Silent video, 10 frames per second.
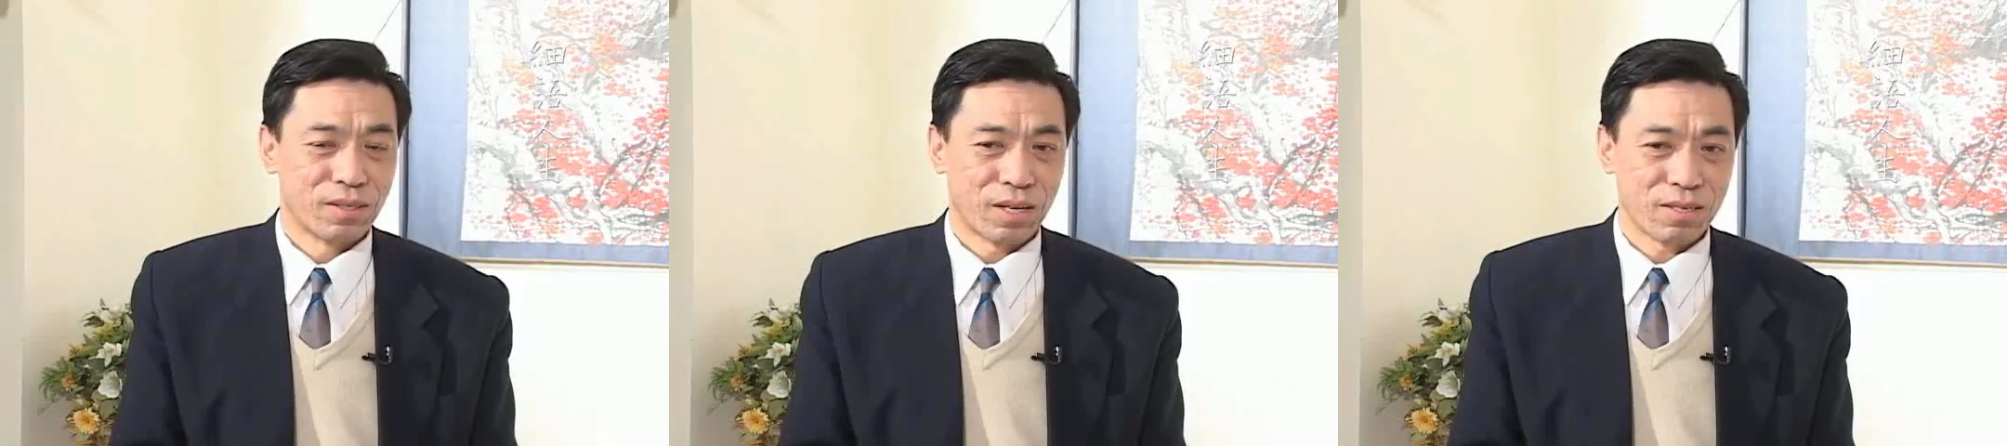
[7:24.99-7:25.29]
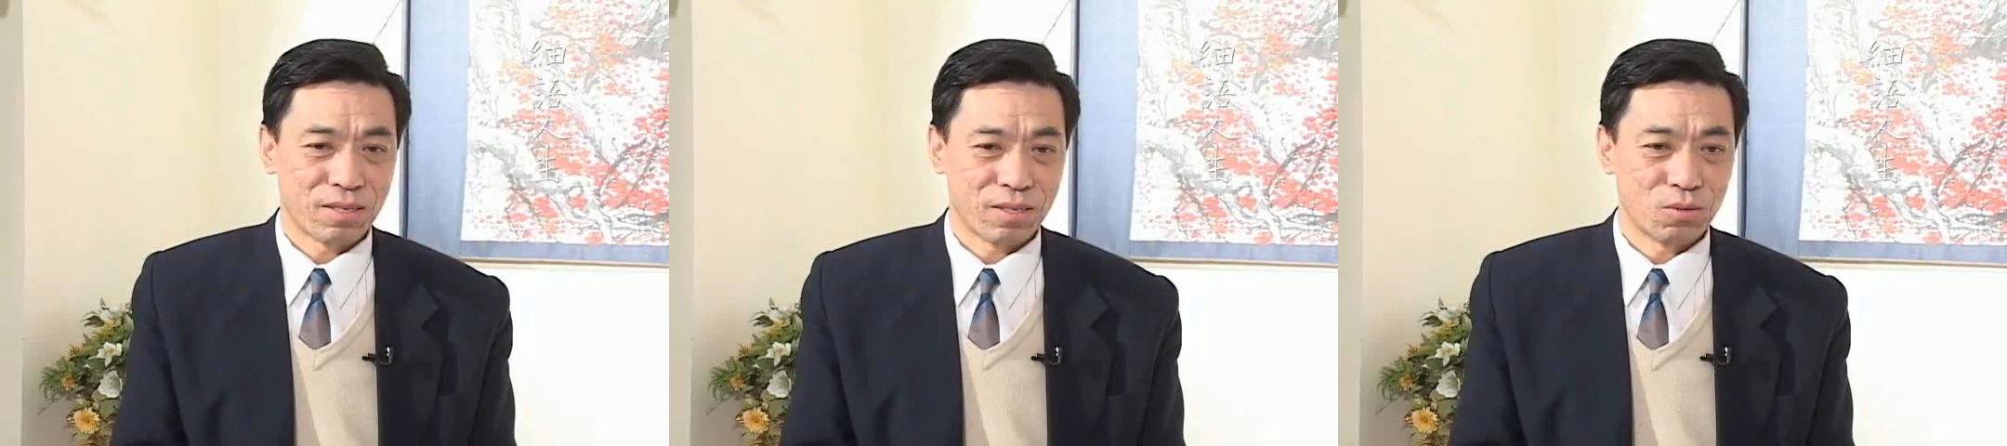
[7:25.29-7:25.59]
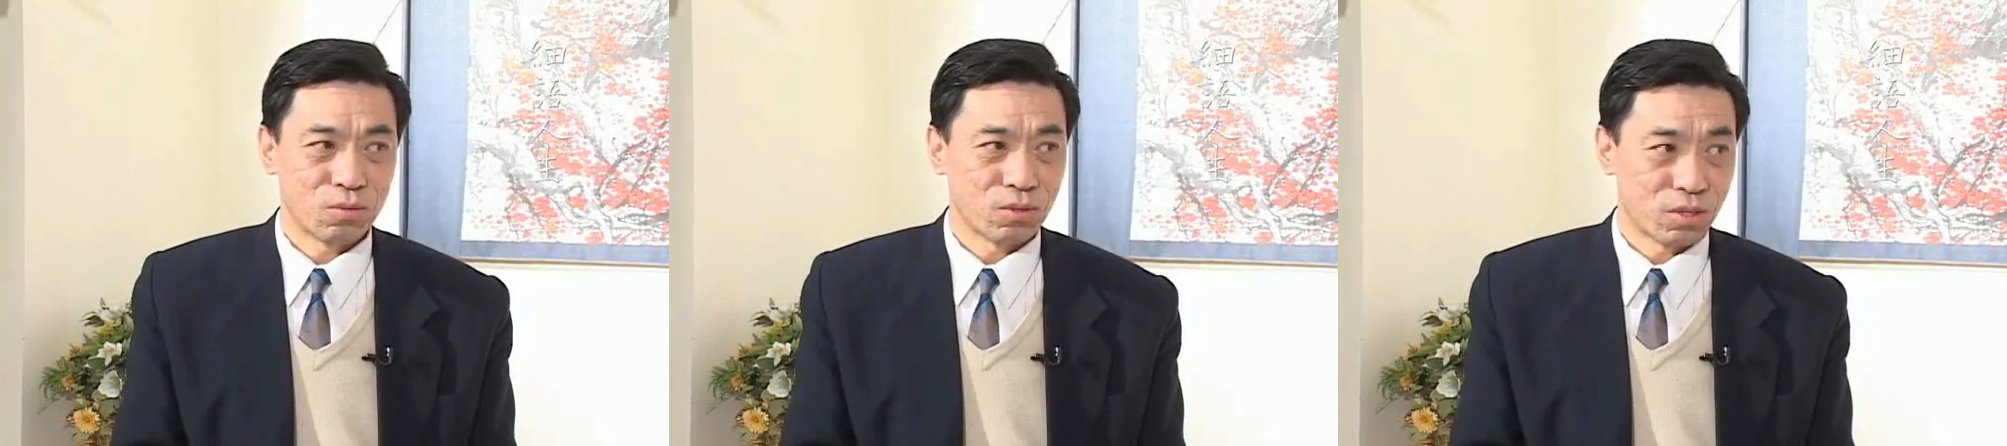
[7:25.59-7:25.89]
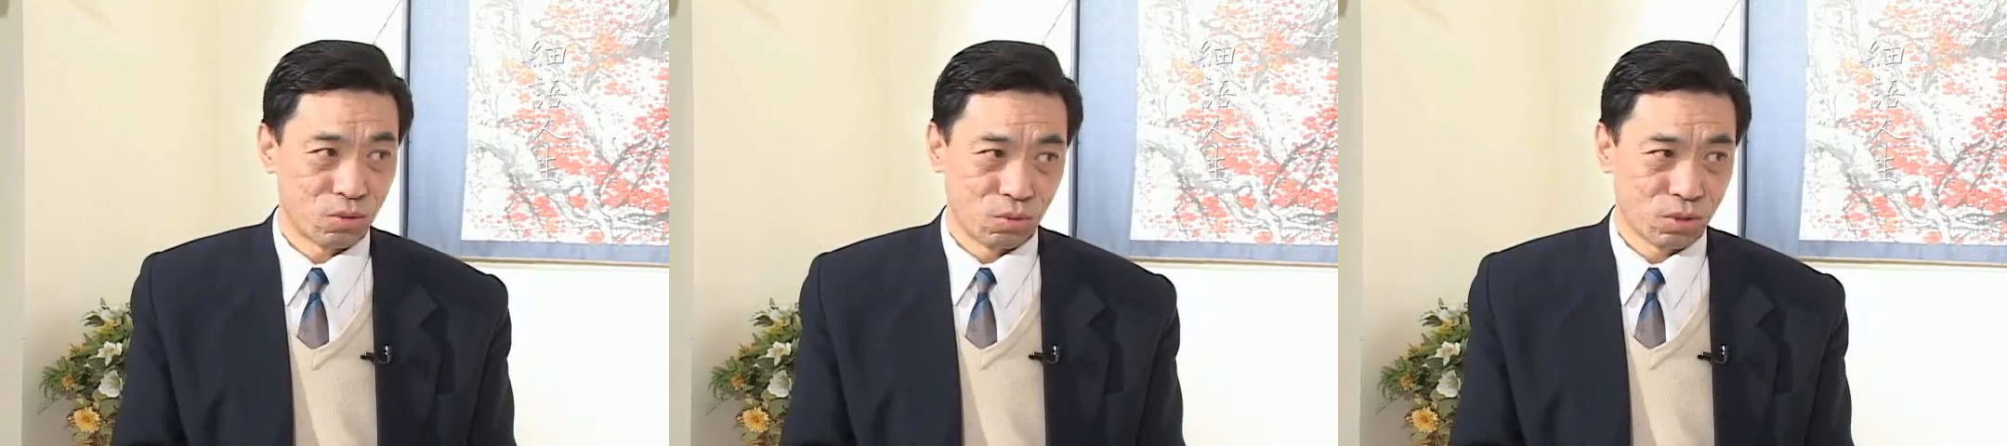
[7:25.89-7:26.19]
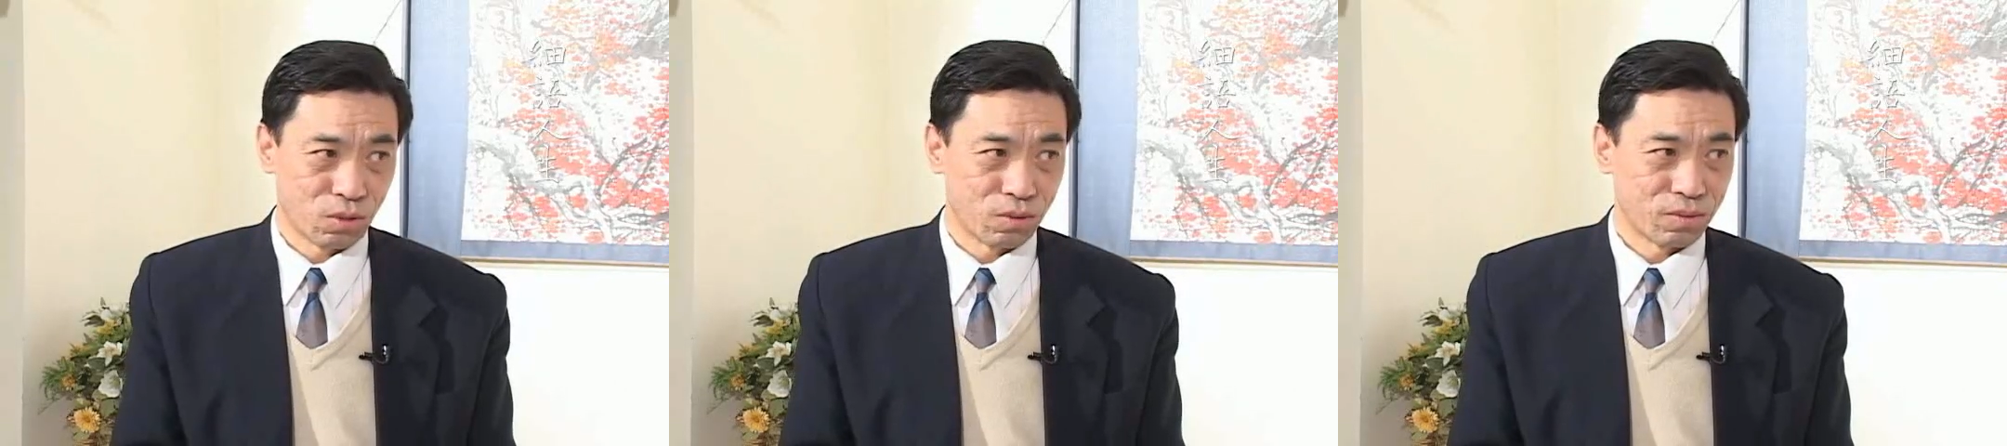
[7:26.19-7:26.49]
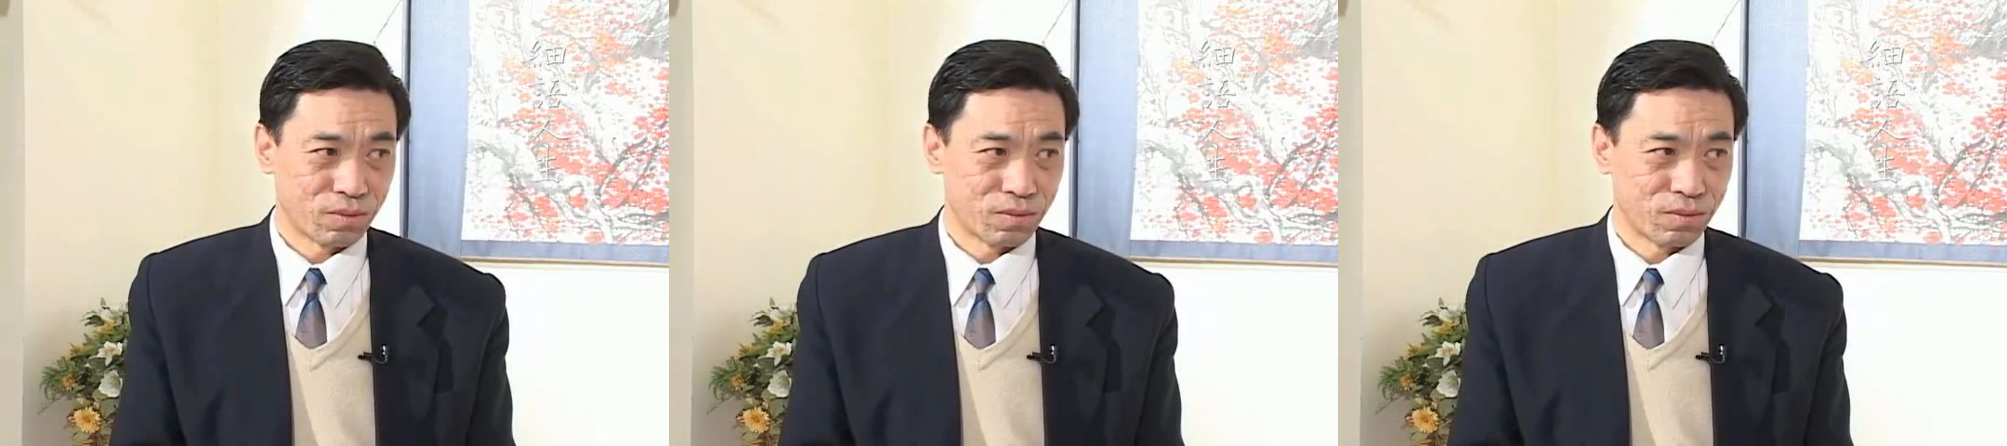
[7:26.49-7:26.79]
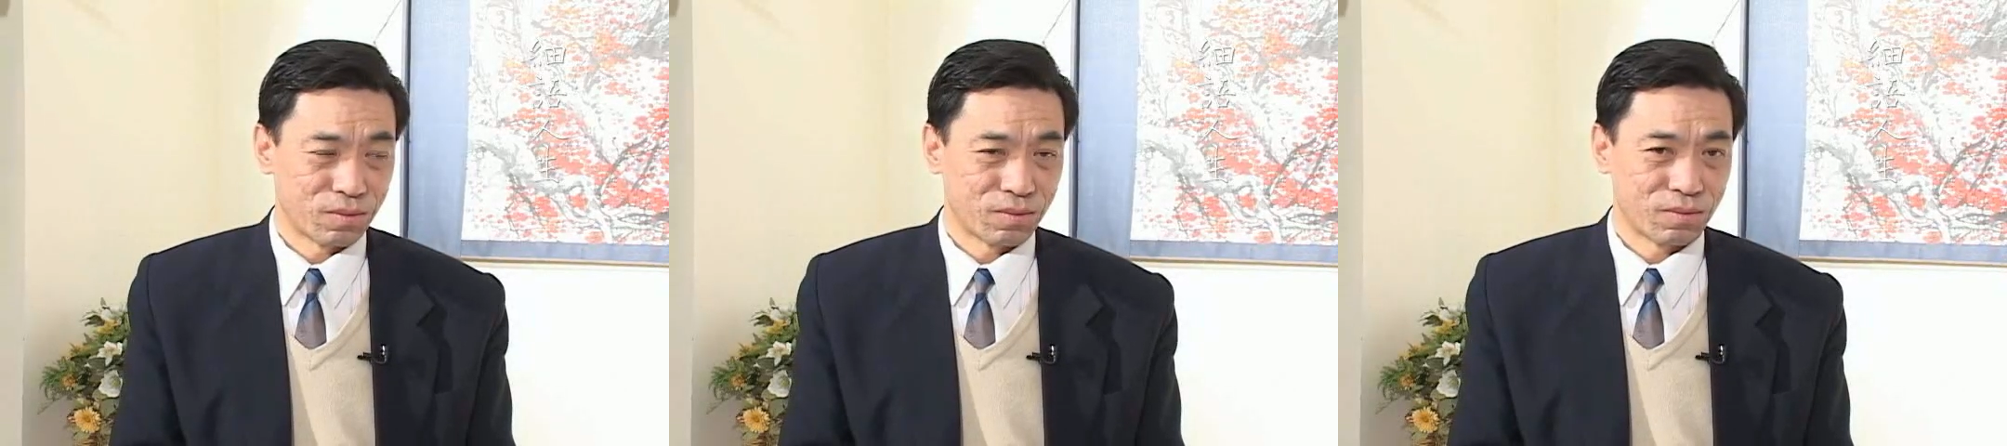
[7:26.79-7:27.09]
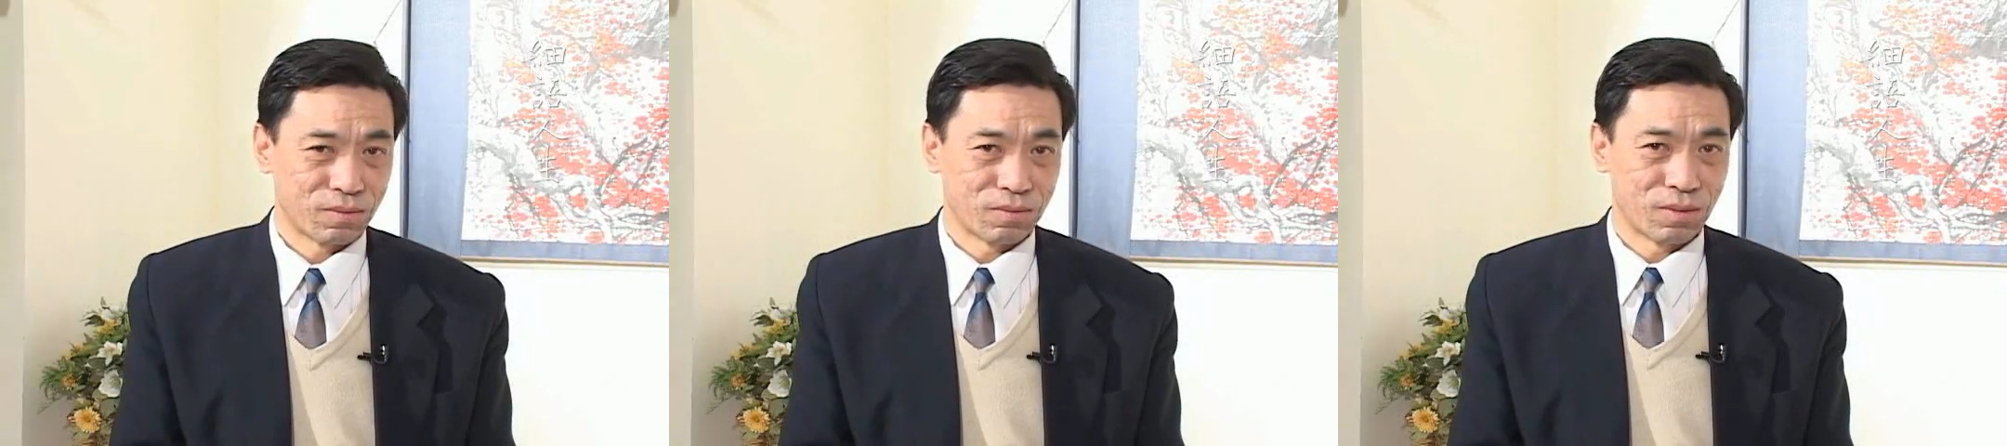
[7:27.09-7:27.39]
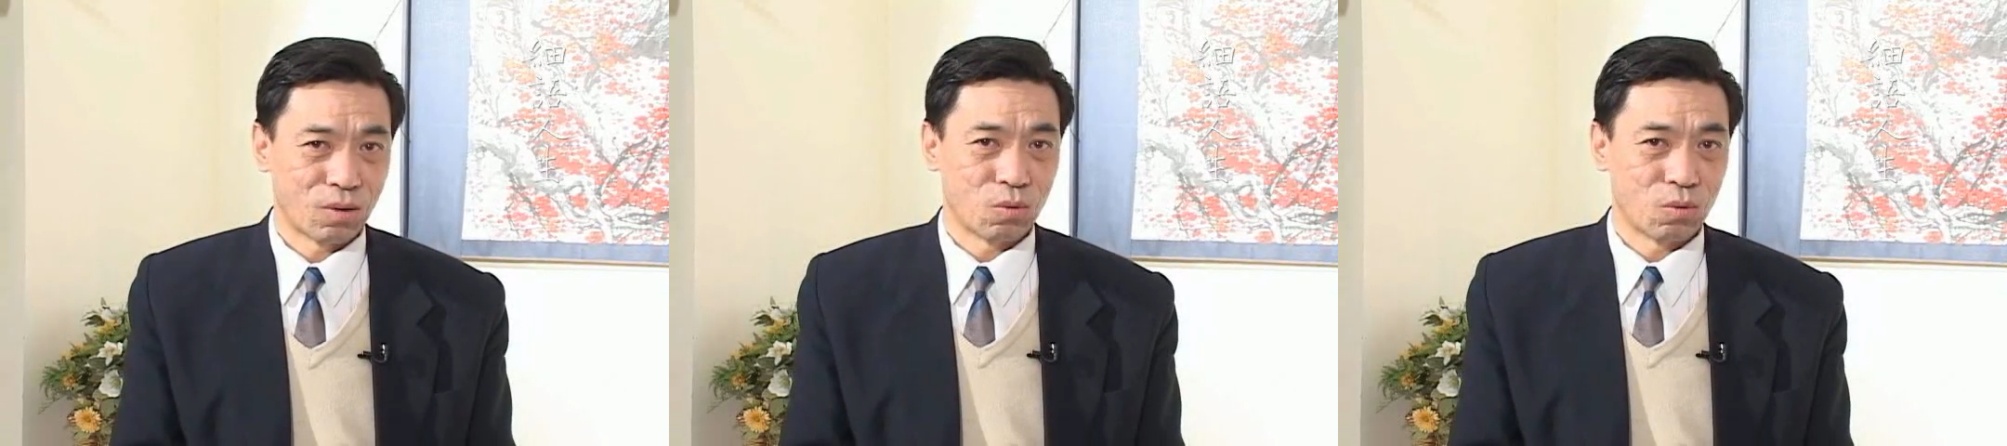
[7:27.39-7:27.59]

当时一共十五首，那